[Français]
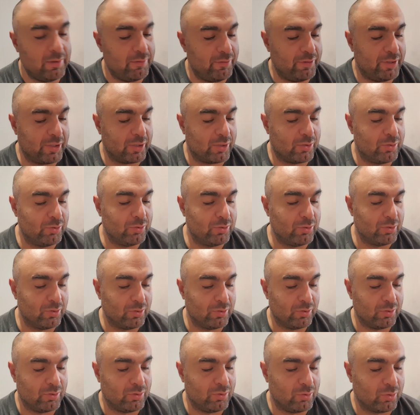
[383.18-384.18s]
avec une,
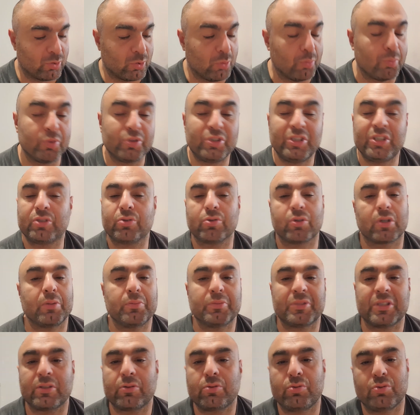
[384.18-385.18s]
composition comme
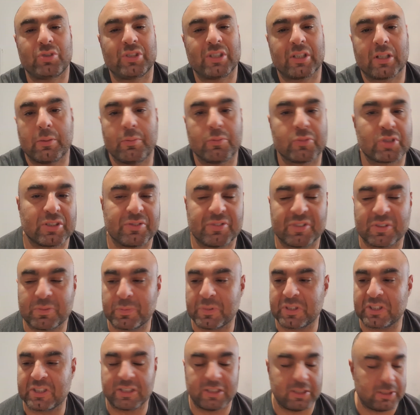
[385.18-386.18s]
ça, tu sais comment ça va se
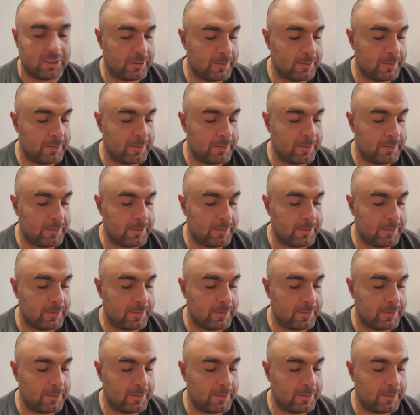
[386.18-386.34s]
passer.